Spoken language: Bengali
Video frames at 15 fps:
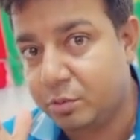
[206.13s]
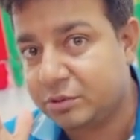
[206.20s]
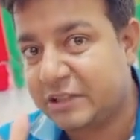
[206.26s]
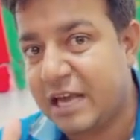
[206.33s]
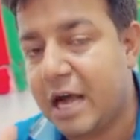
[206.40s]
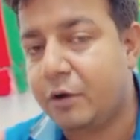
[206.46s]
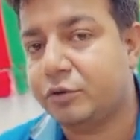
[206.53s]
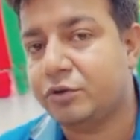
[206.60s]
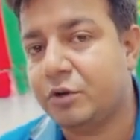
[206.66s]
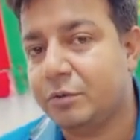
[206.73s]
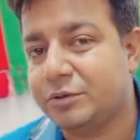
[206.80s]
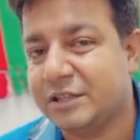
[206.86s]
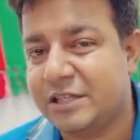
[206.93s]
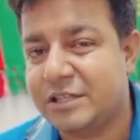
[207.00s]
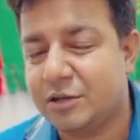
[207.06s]
অবস্থায় আহত
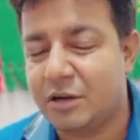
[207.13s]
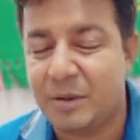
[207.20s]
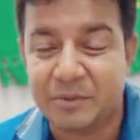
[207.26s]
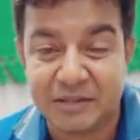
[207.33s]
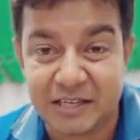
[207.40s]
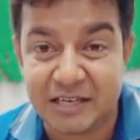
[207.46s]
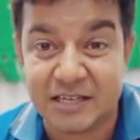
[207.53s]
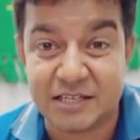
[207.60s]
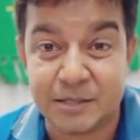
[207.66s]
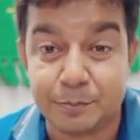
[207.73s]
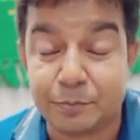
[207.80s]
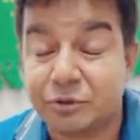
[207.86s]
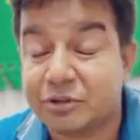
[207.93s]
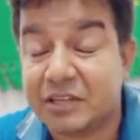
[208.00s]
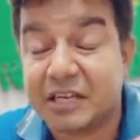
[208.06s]
অবস্থায় ছিল আমি দেখেছি
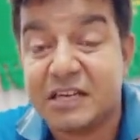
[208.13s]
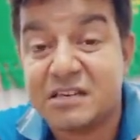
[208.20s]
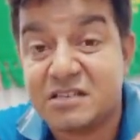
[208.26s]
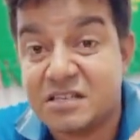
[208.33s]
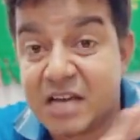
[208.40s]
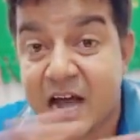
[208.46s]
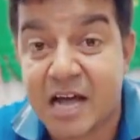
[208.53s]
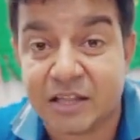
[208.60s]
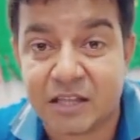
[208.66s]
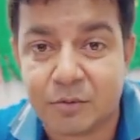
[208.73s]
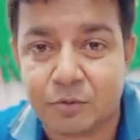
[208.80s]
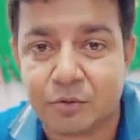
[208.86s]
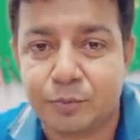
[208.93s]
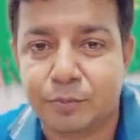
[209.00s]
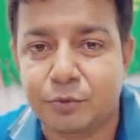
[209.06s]
প্রত্যেকের জাত
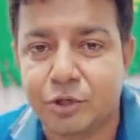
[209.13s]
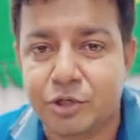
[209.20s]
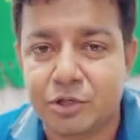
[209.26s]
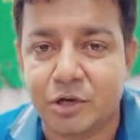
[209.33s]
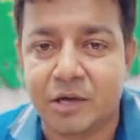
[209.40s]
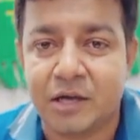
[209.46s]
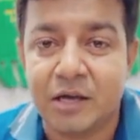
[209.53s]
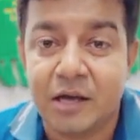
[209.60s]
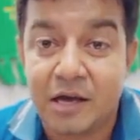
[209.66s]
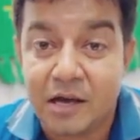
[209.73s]
এবং পরিচয়